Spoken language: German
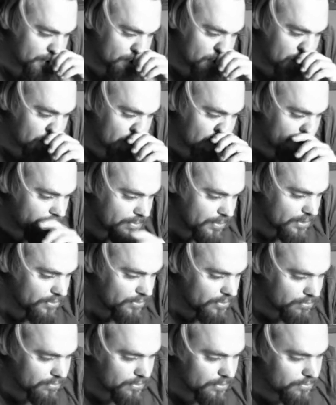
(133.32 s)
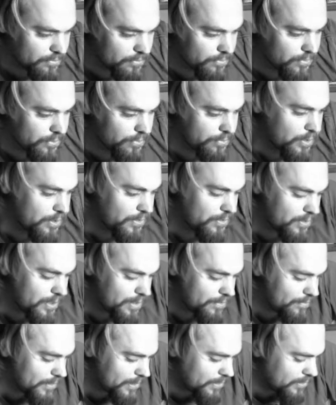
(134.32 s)
auch immer sofort
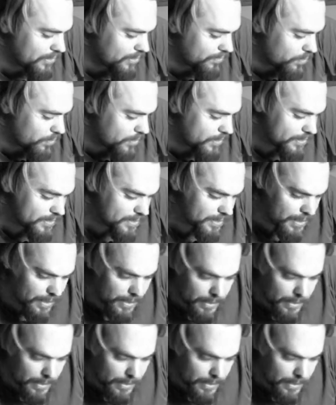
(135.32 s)
sehe, was jetzt wo ist.